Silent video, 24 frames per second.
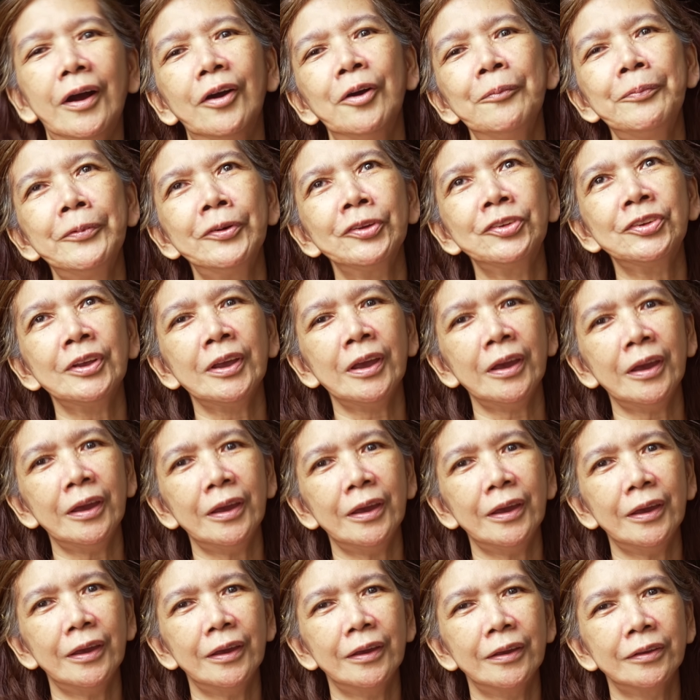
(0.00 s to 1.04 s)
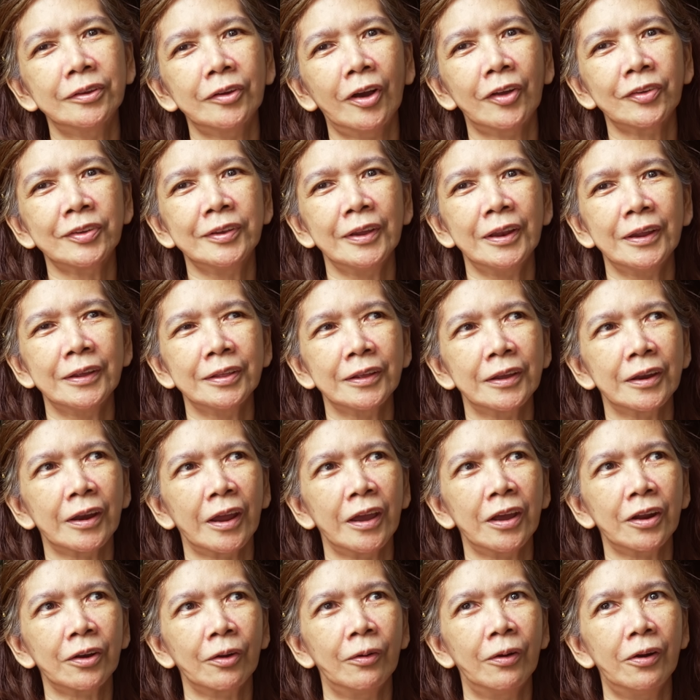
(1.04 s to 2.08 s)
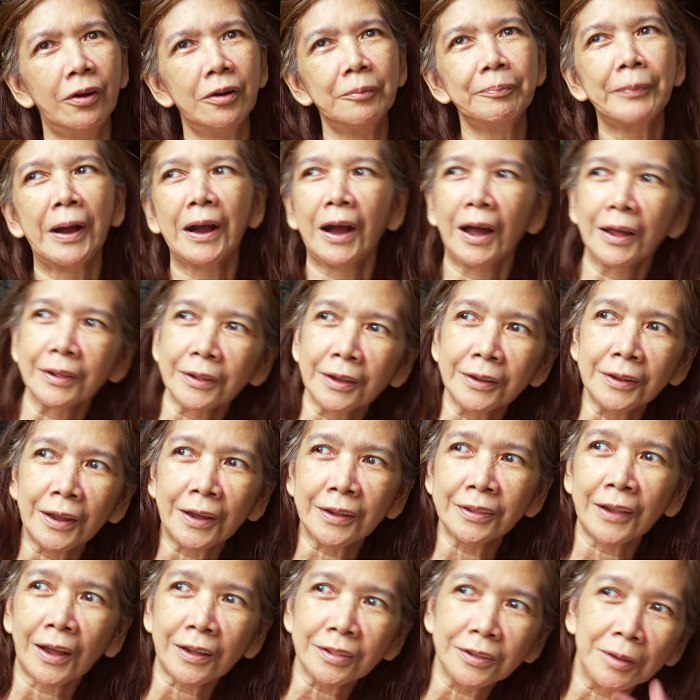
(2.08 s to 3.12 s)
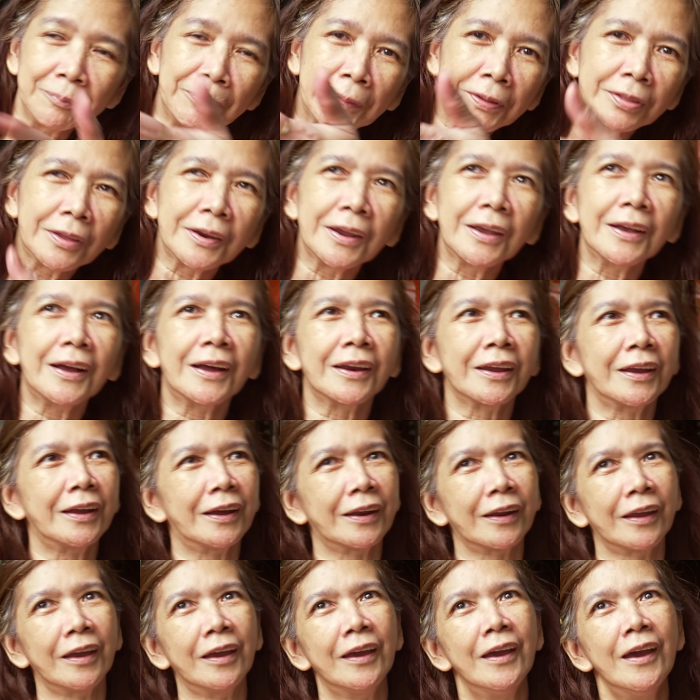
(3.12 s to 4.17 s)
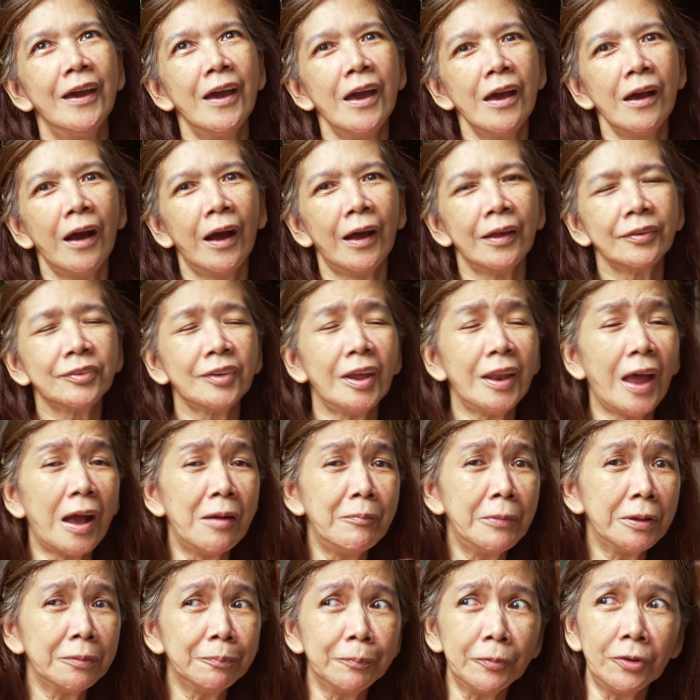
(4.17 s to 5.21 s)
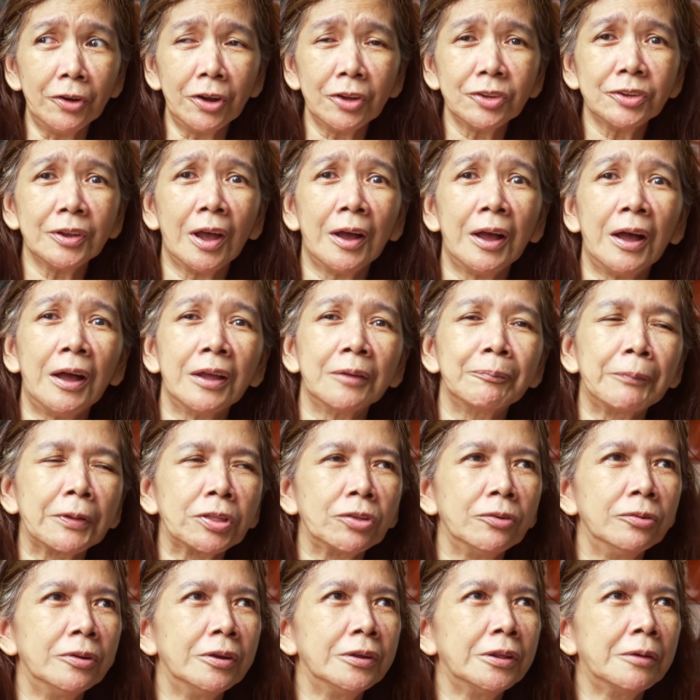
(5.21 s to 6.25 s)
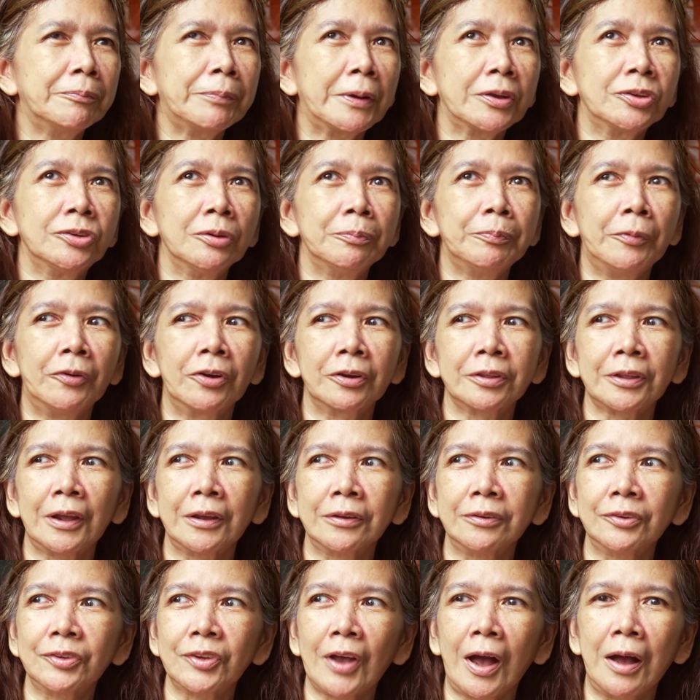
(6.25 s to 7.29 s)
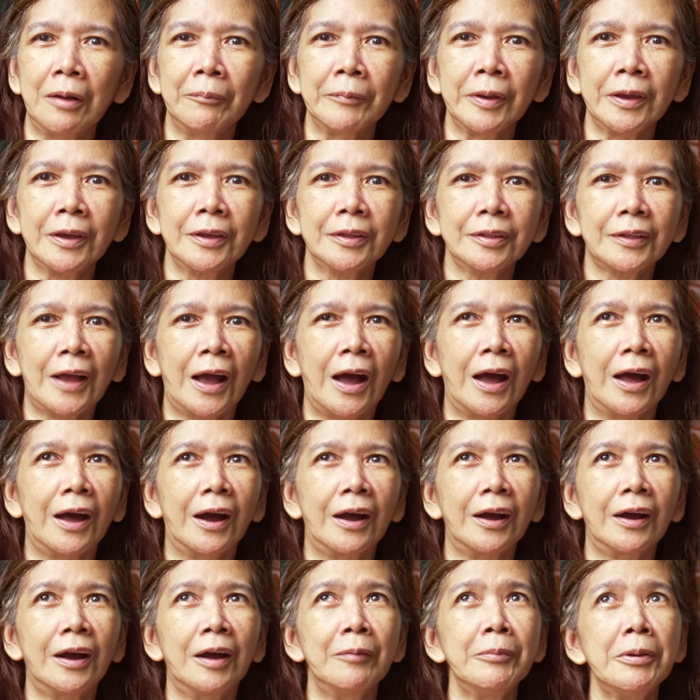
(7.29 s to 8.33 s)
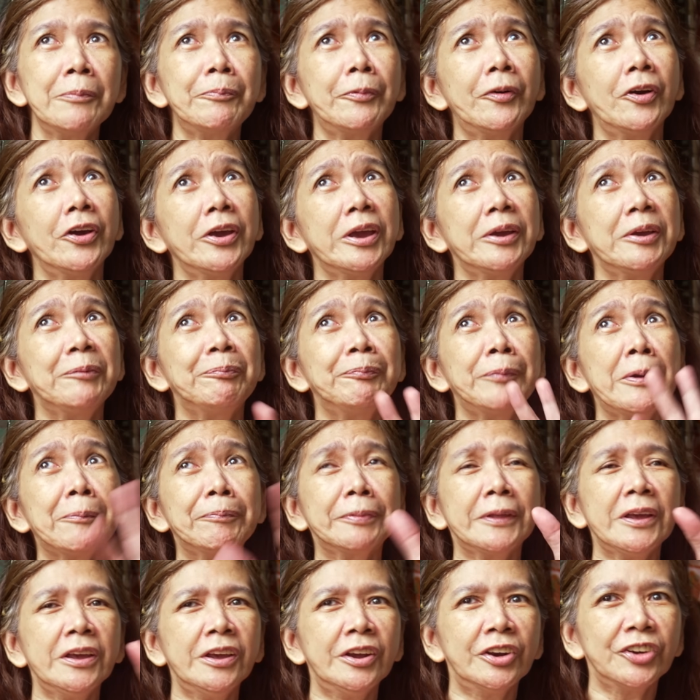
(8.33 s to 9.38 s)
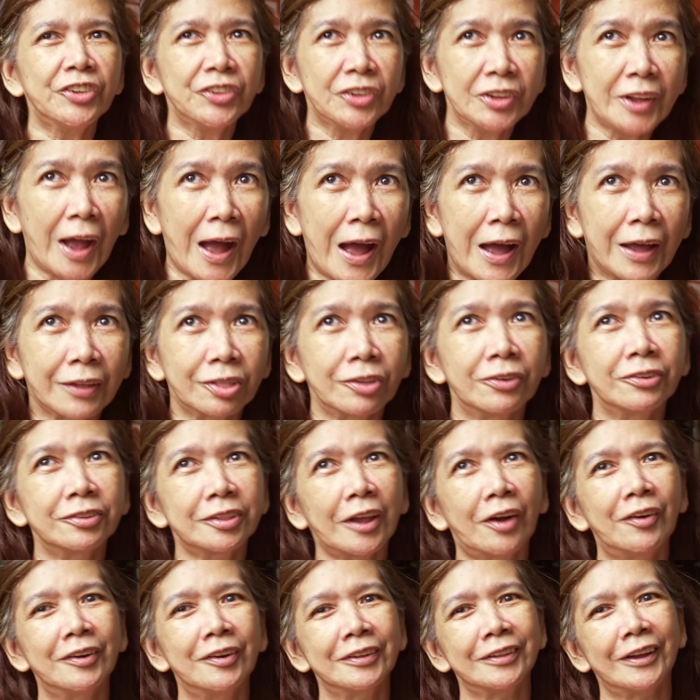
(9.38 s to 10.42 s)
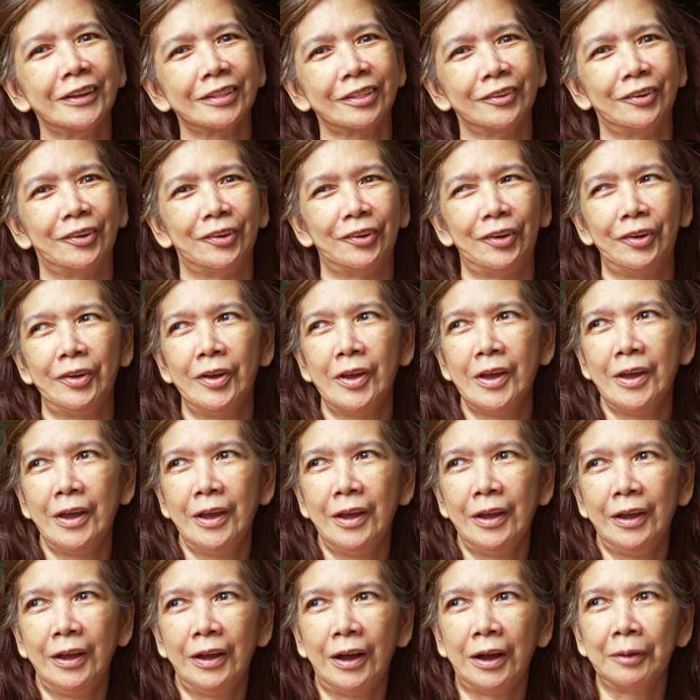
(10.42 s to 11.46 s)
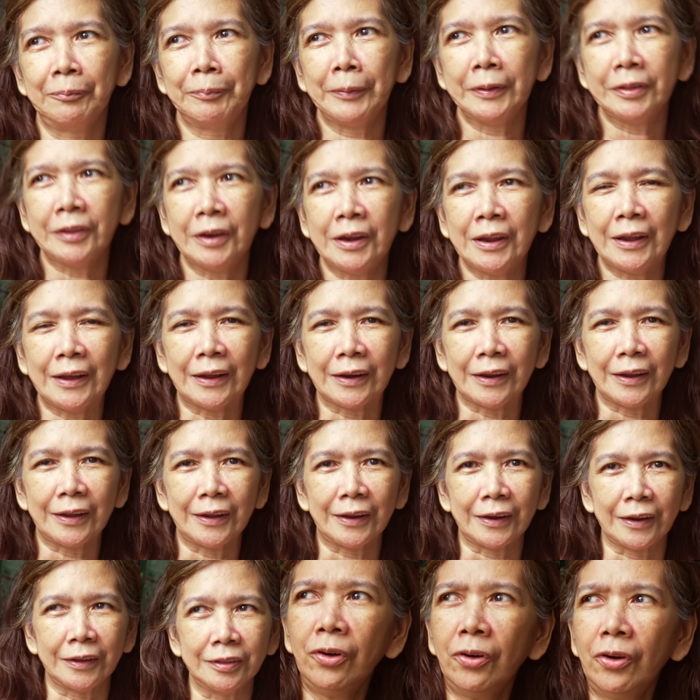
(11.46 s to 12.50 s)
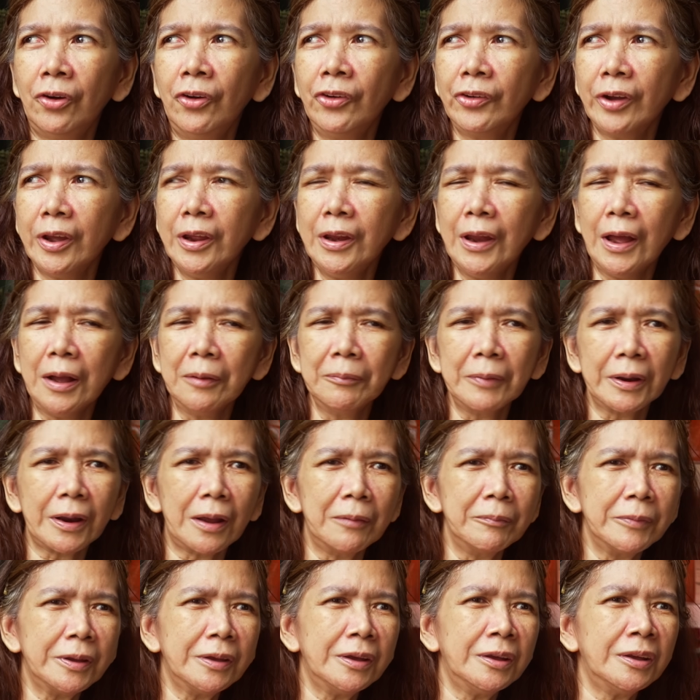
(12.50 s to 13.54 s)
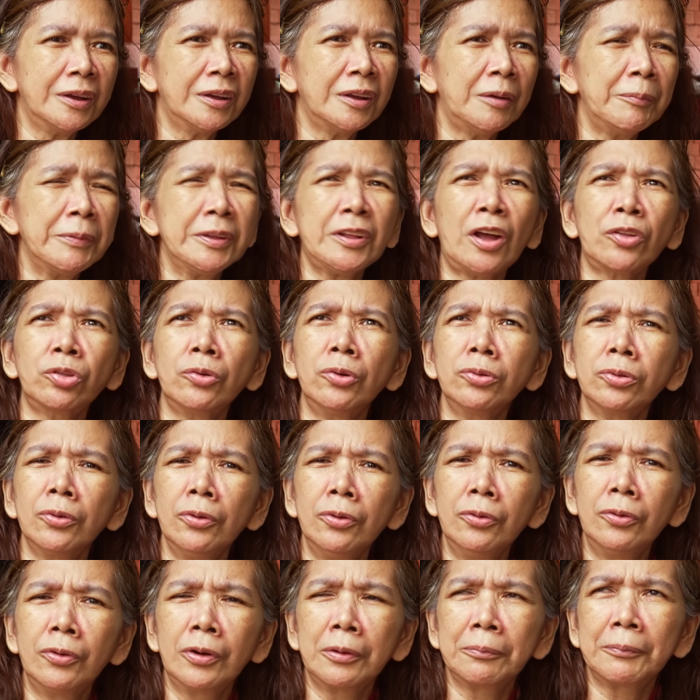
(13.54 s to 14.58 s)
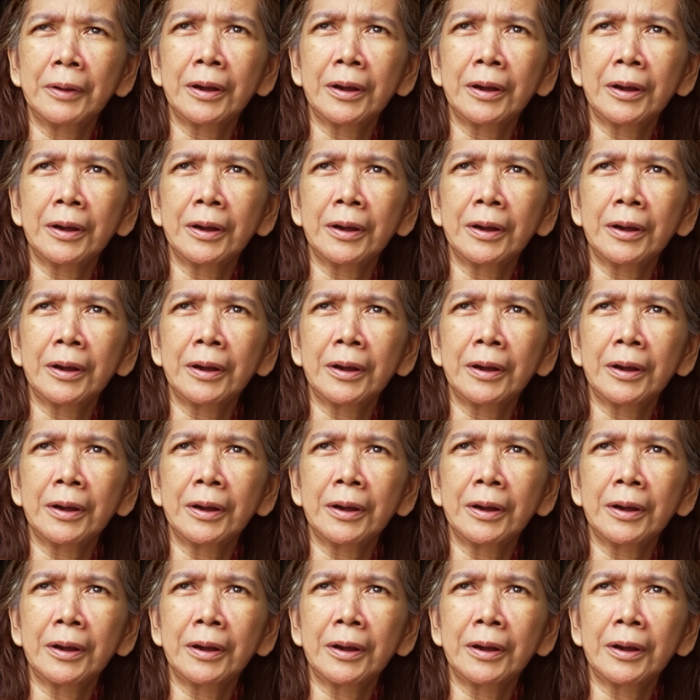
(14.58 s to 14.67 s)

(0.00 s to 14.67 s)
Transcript: Ako po si Jocelyn Guerrero, panganay na anak ni Pedring Karikari. At salamat po sa patuloy na pagsuporta niyo sa amin. Uh, kami po ay 50 years na tong taon na to ang pedring kare-kare. Oh, okay lang, marami namin ang